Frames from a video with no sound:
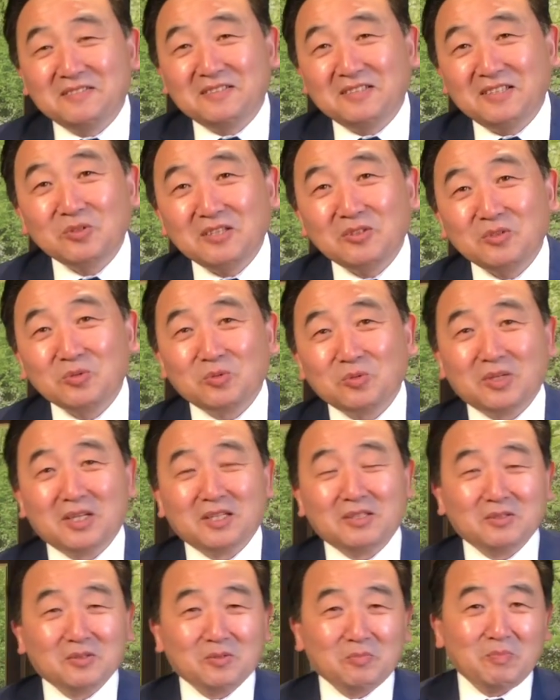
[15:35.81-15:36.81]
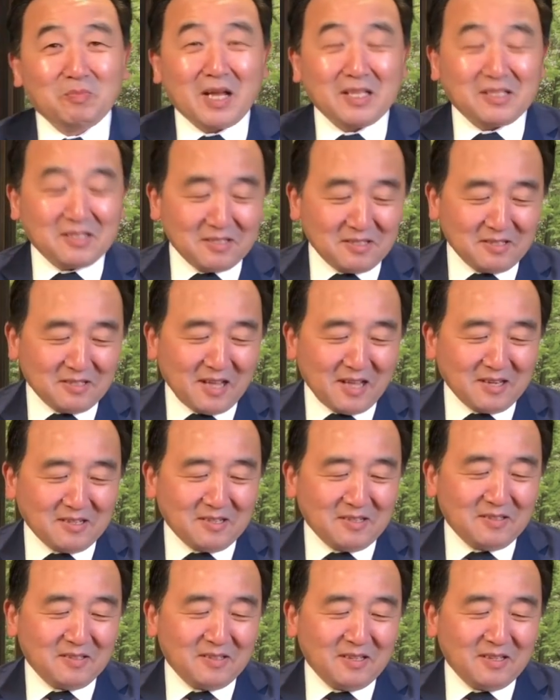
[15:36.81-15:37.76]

印度人、巴基斯坦人，